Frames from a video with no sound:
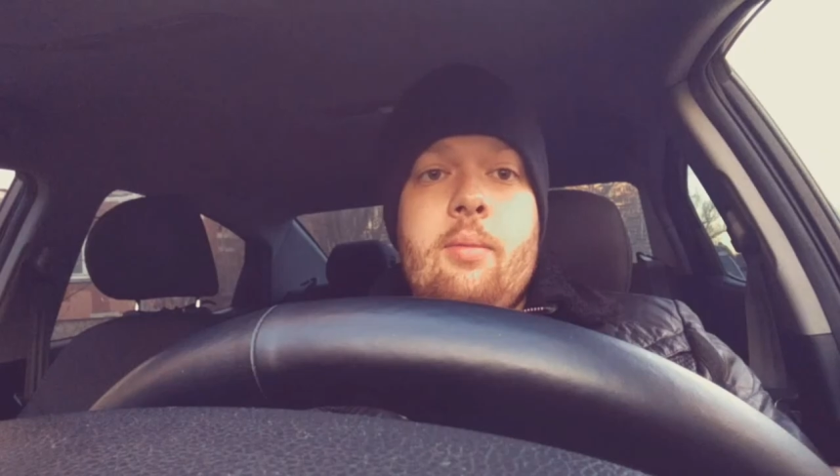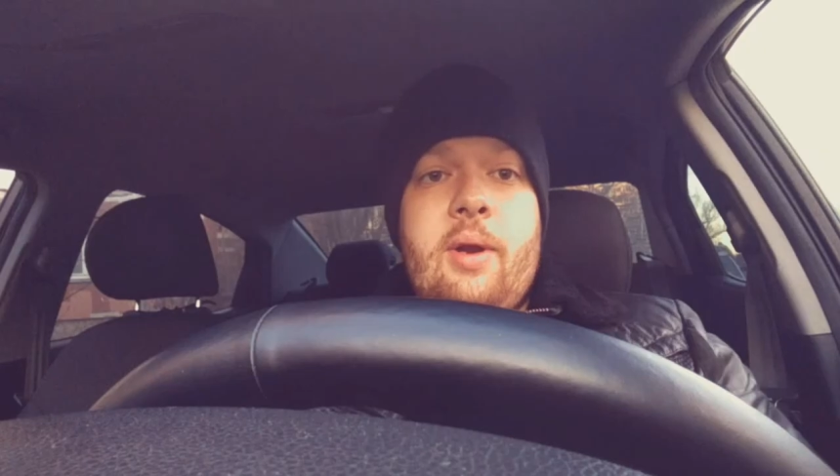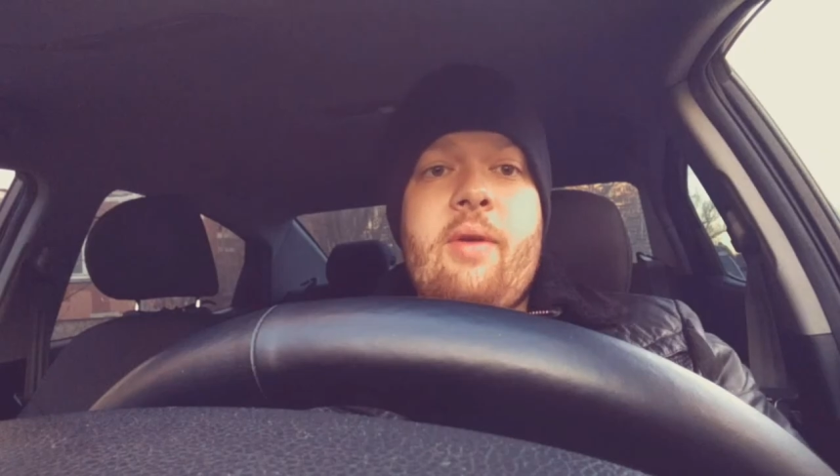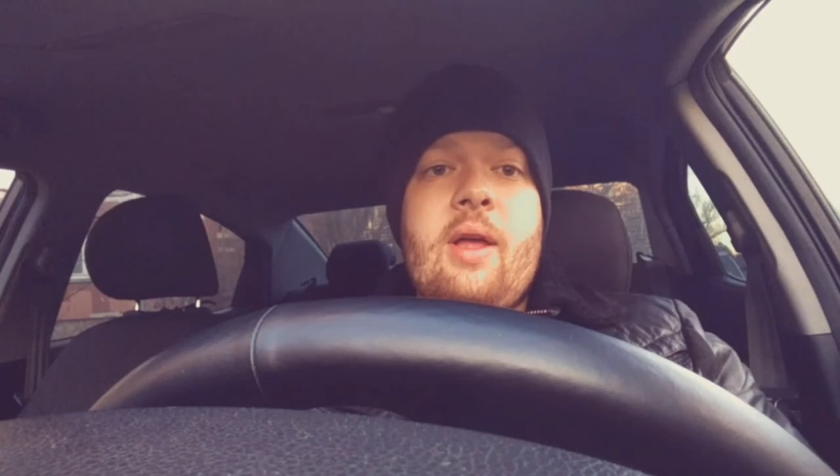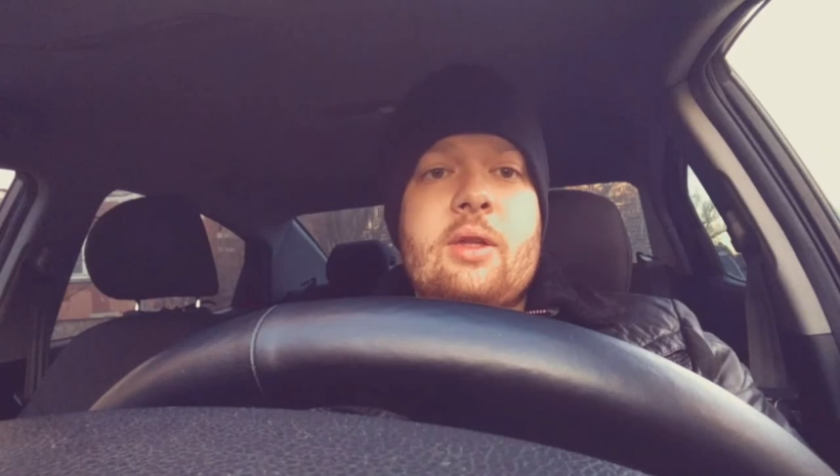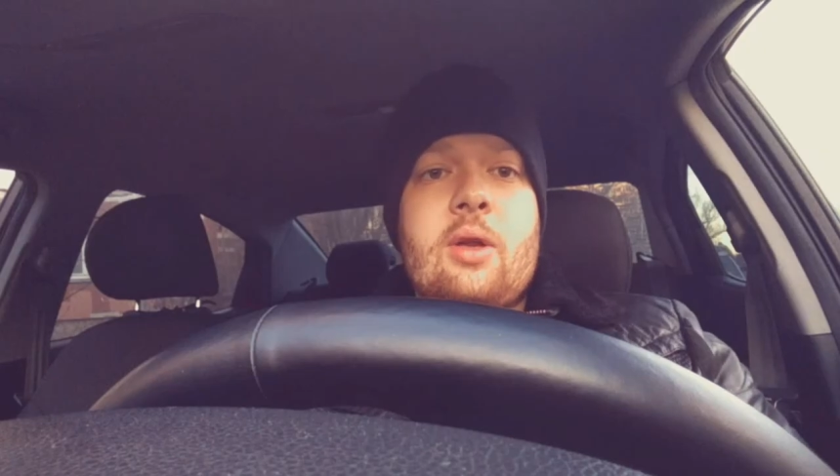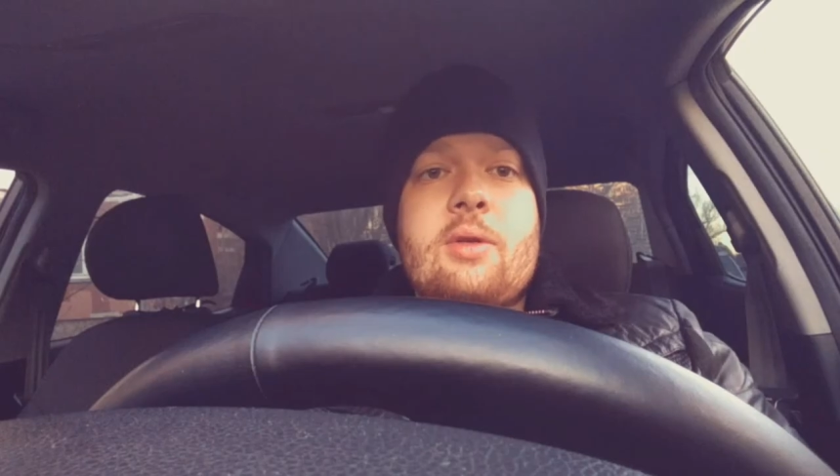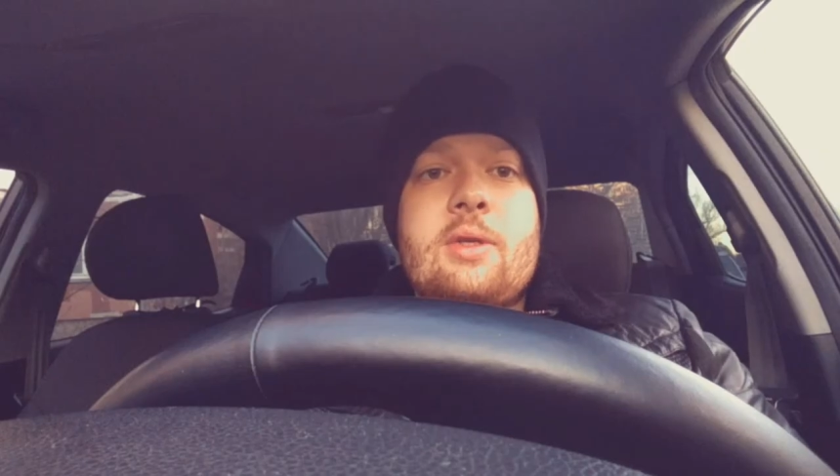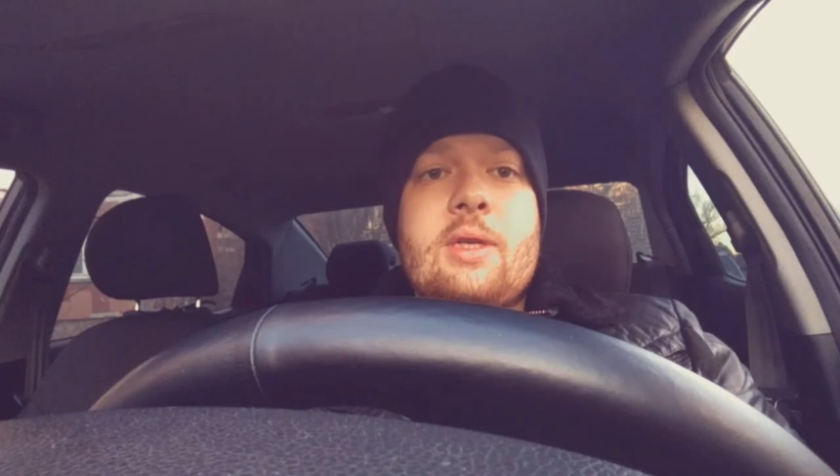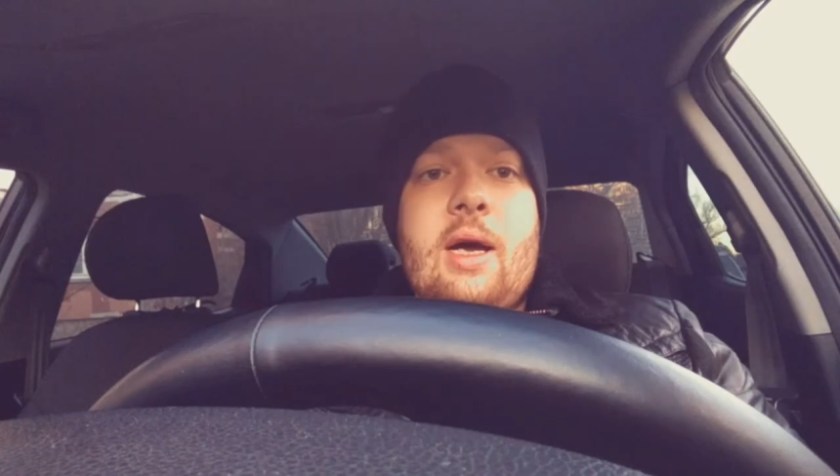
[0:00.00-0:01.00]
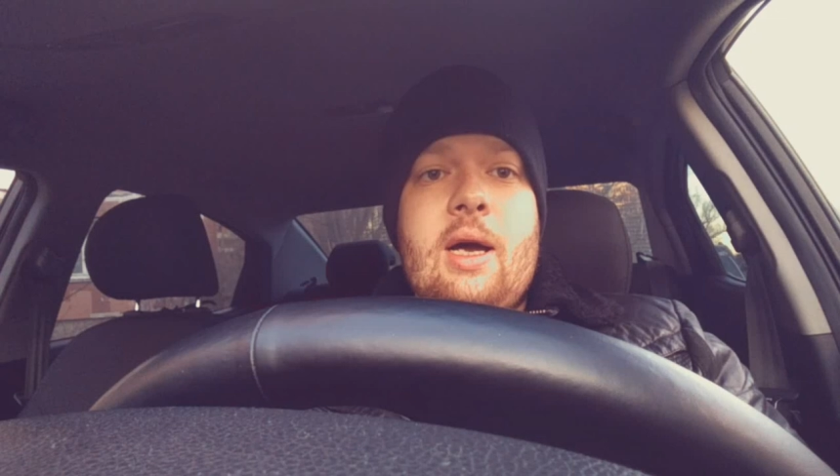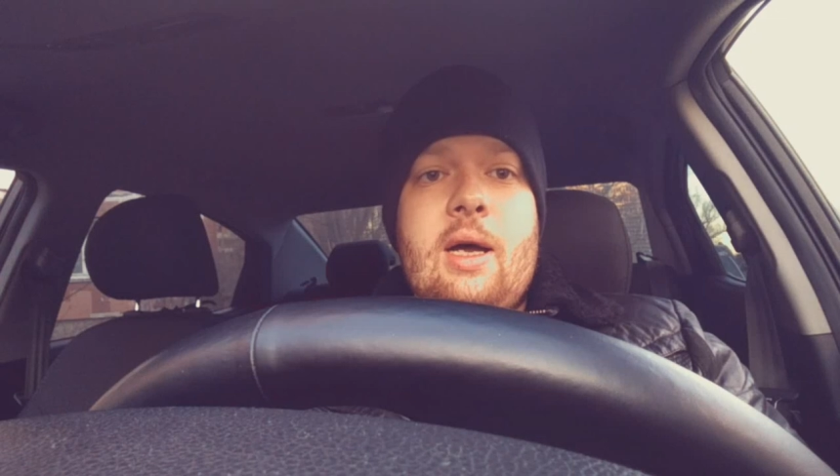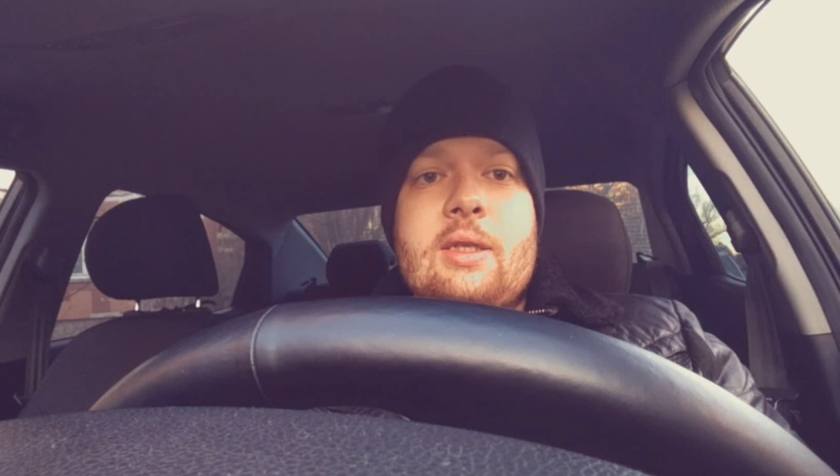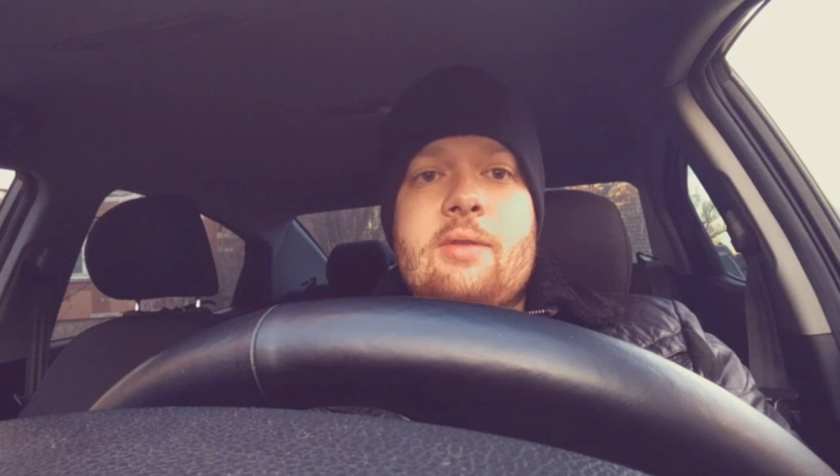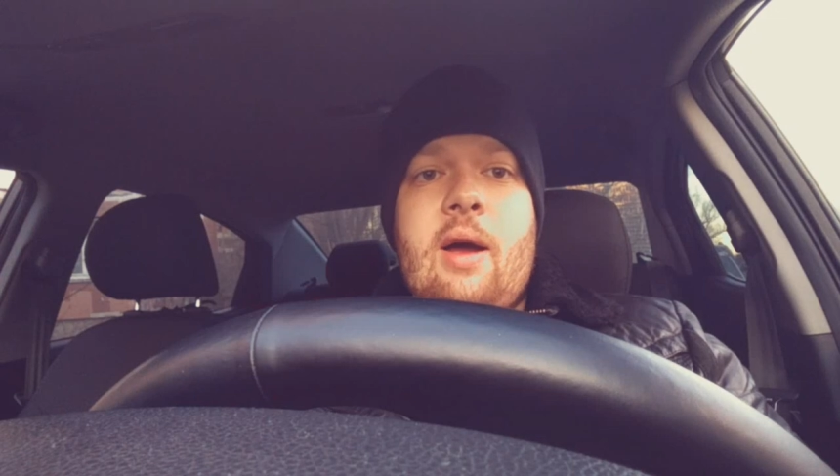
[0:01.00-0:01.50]
Привет,
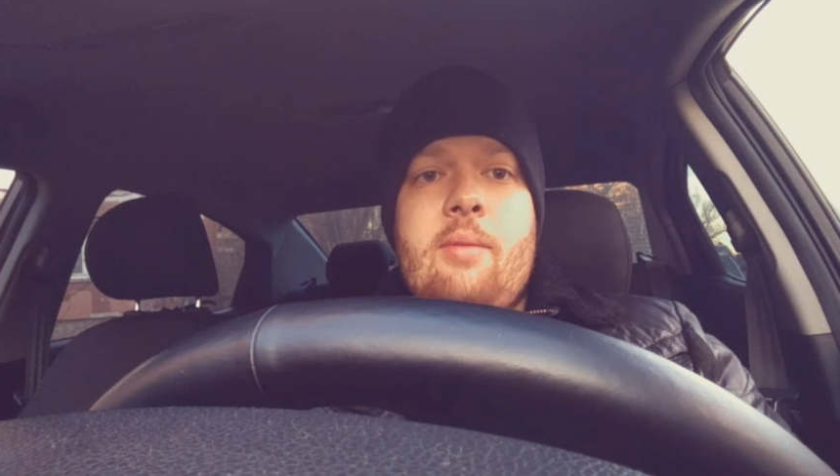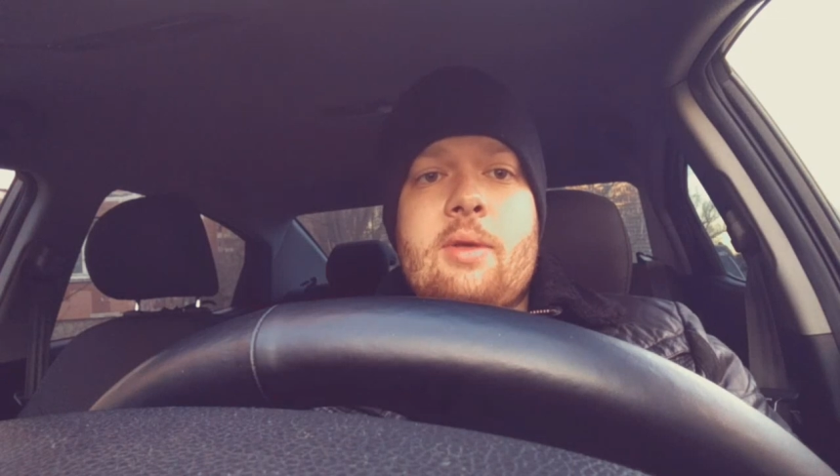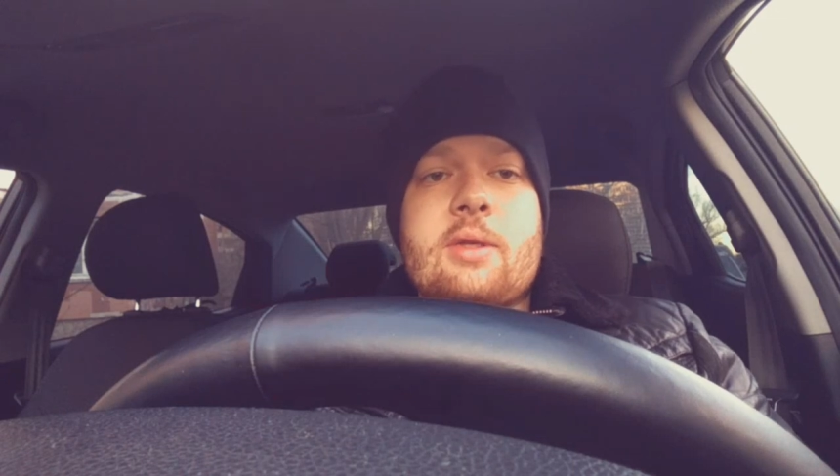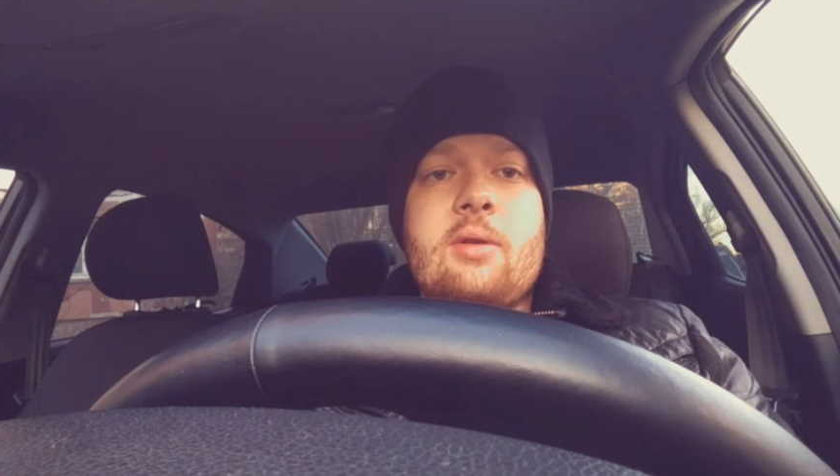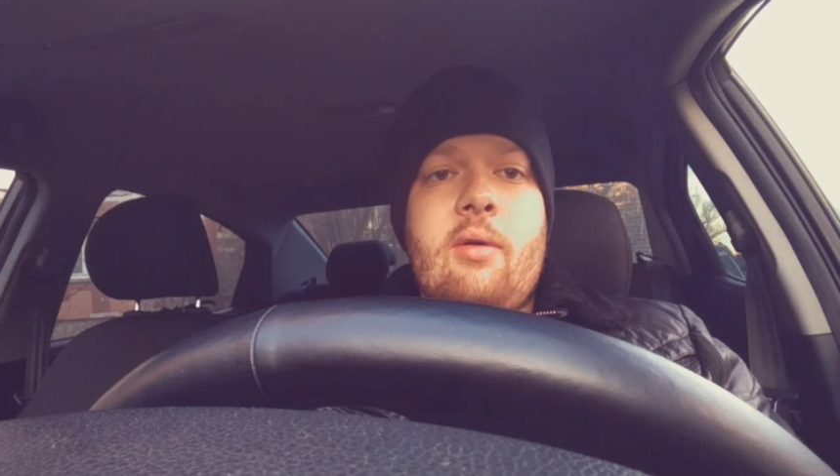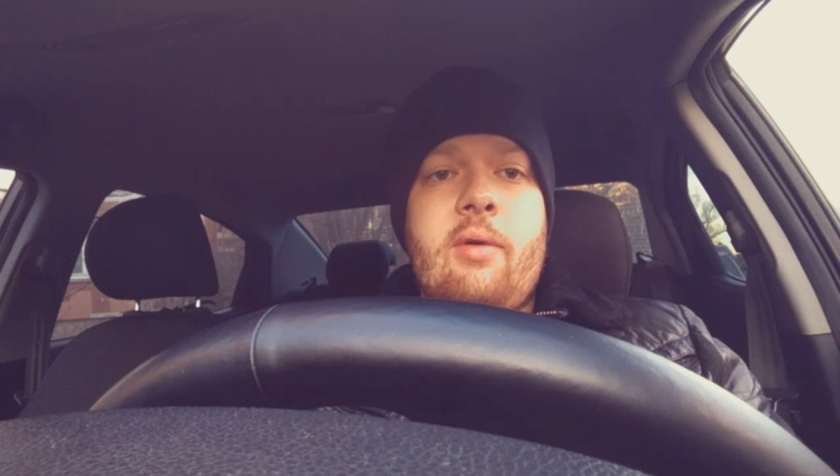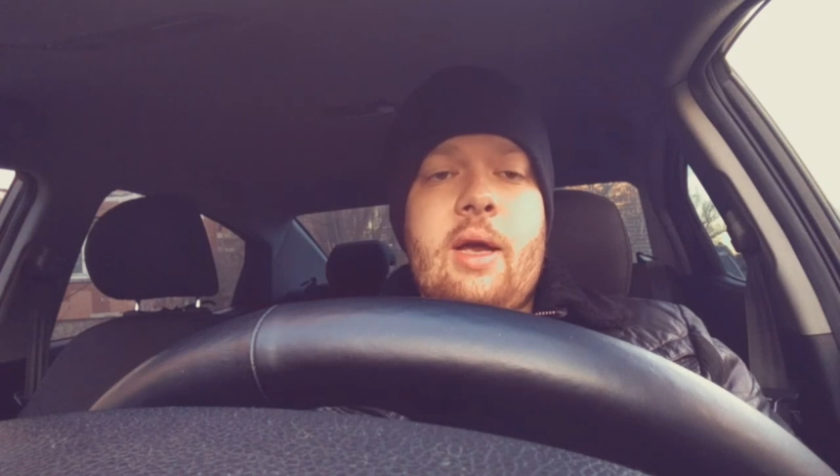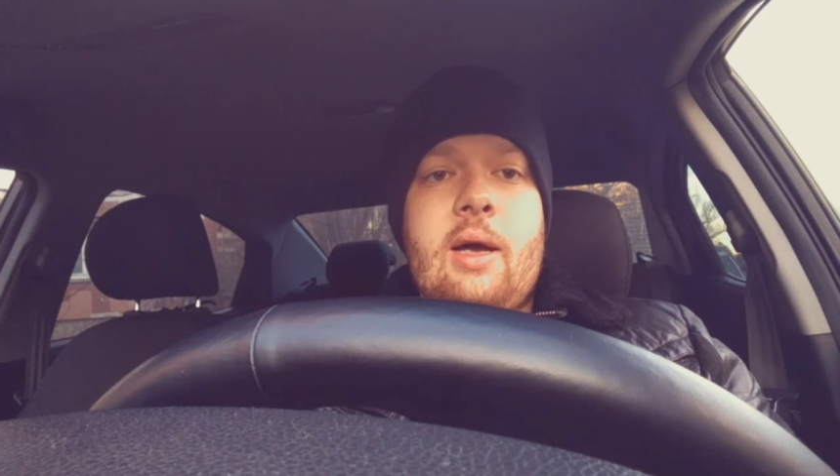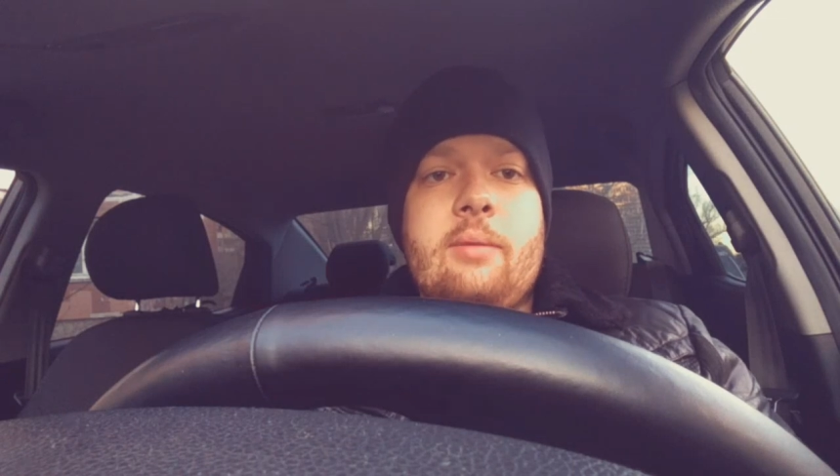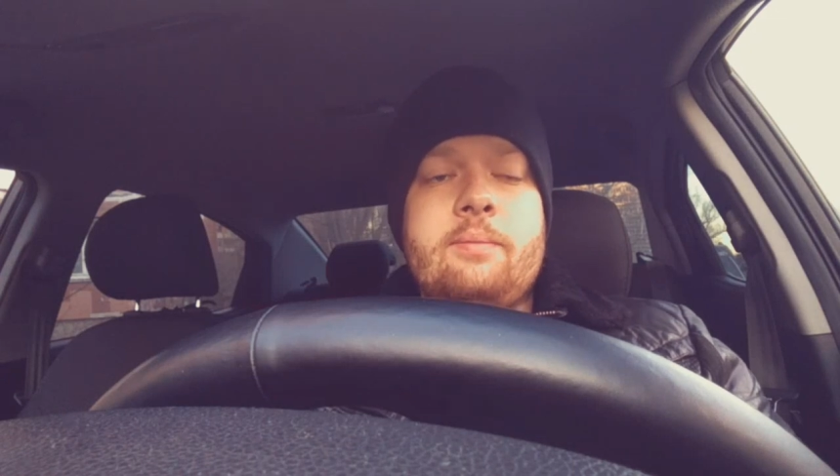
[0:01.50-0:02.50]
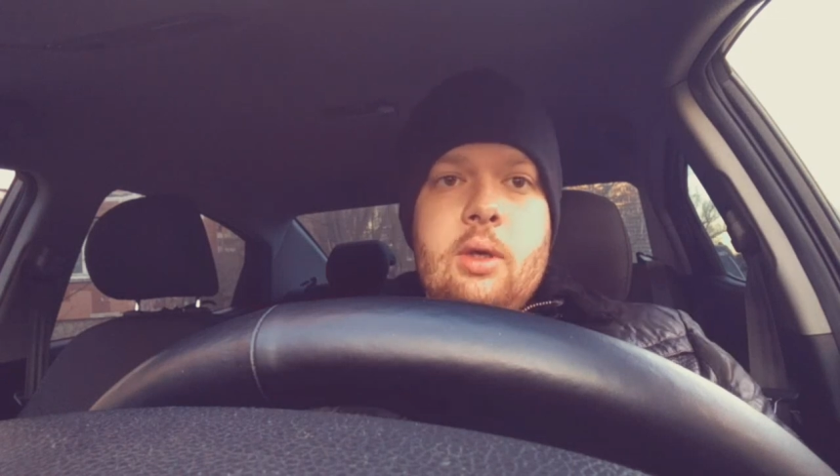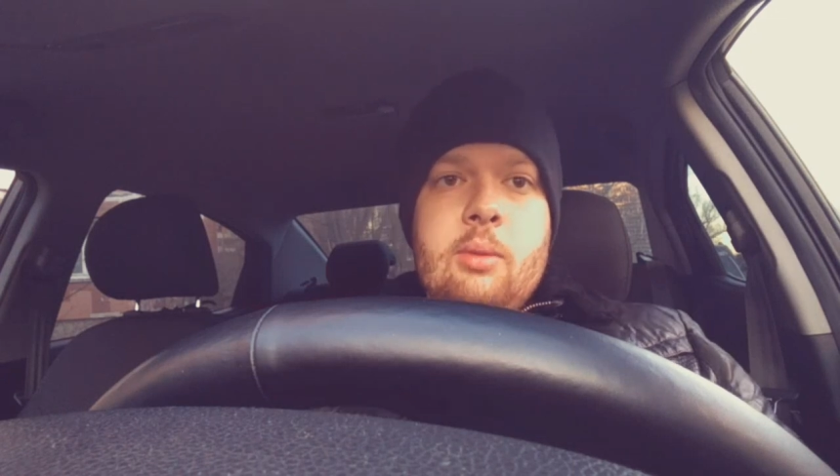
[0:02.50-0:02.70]
друзья! С вами снова я,